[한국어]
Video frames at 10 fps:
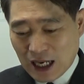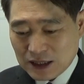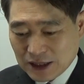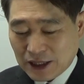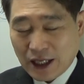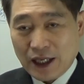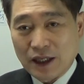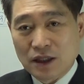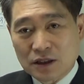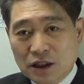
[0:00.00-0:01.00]
약을 이렇게
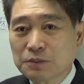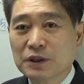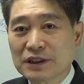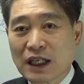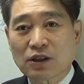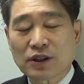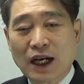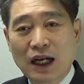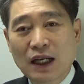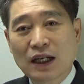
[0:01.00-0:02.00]
즙을
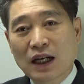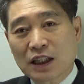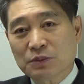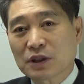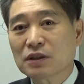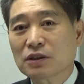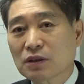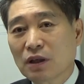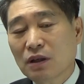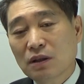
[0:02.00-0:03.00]
짜거나 아니면
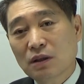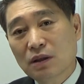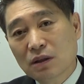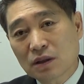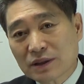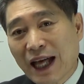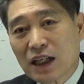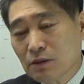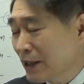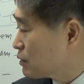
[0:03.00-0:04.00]
끓여서 어,
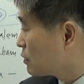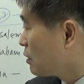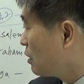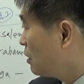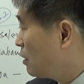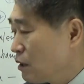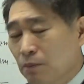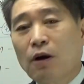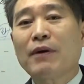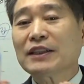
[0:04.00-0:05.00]
탕을 만들어서
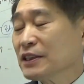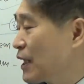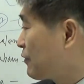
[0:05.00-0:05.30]
퍼마시게